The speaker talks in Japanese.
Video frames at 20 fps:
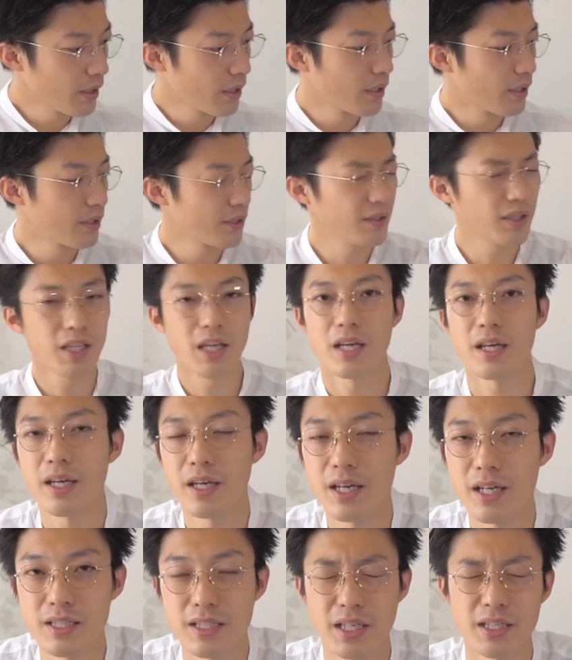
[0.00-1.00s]
ではね、
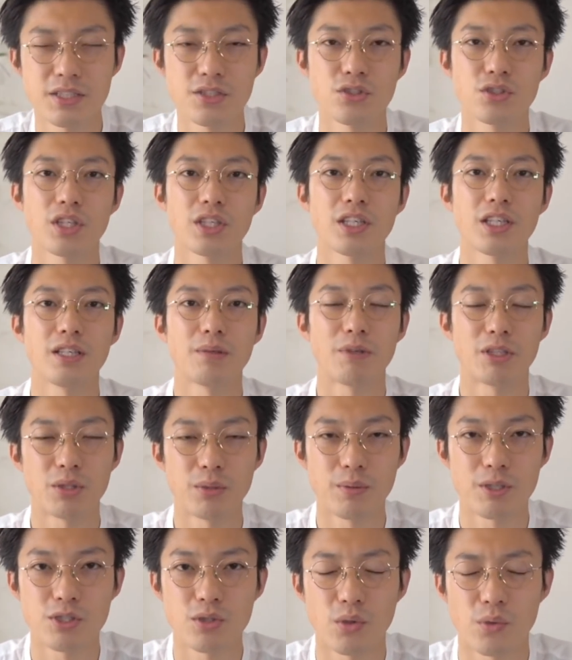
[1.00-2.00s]
えー、最終的にま
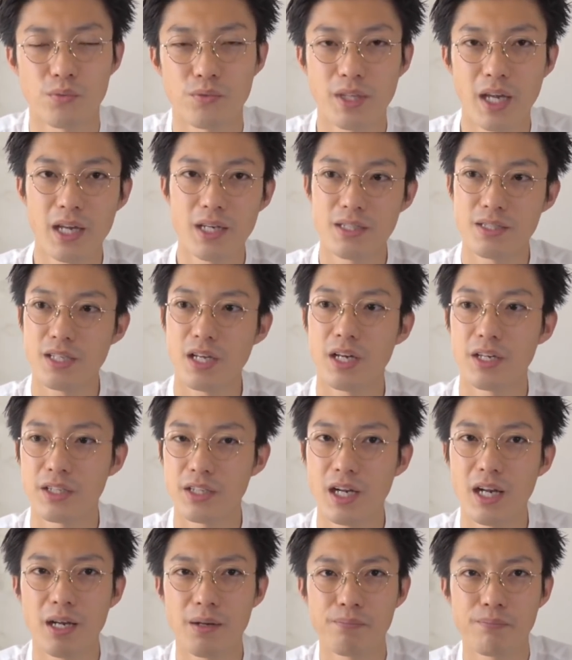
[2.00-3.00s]
とめましょう第3
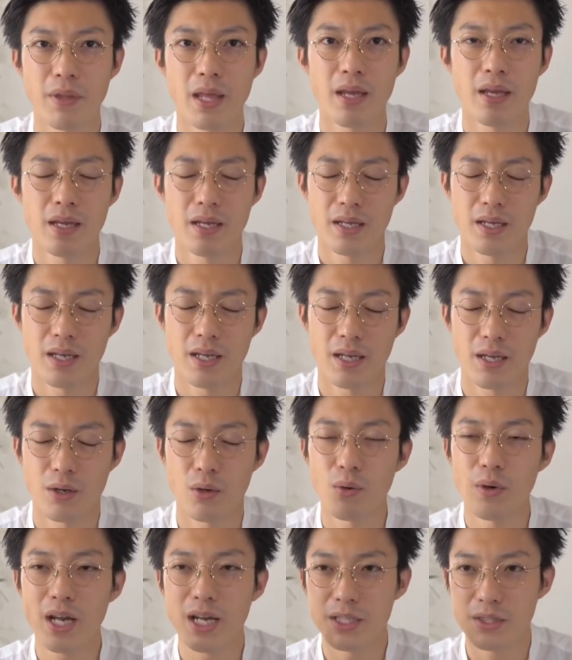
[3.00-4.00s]
位が、えー、
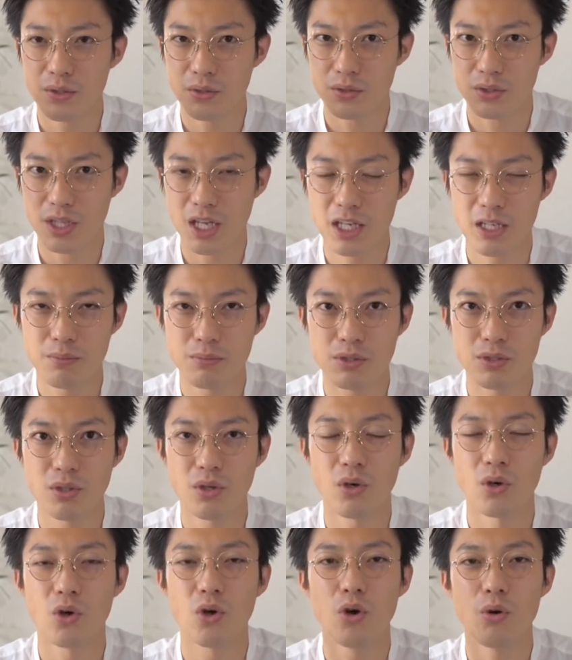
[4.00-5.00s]
ホワイトのデニム
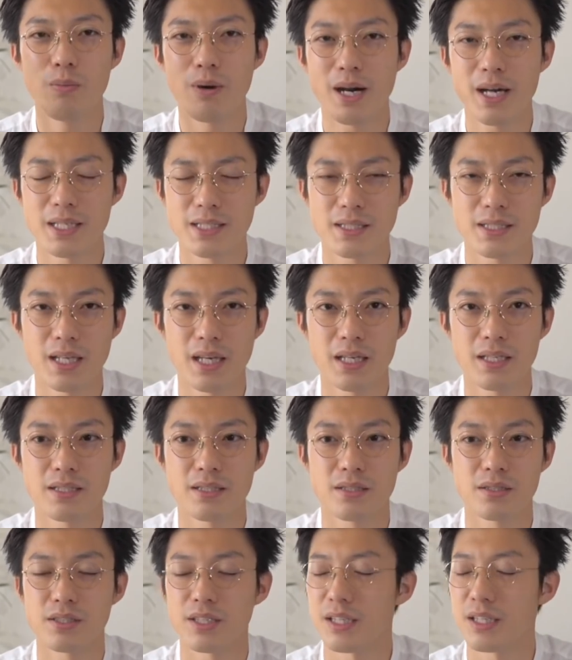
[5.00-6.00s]
の
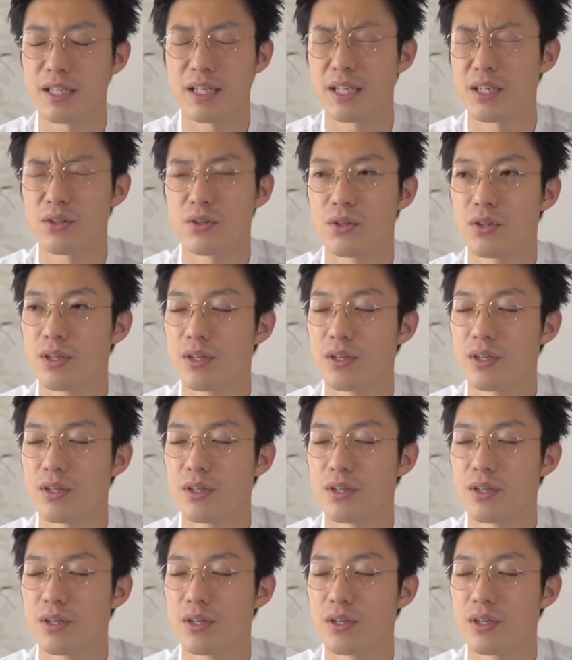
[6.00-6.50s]
オーバーサイズじゃねえよ。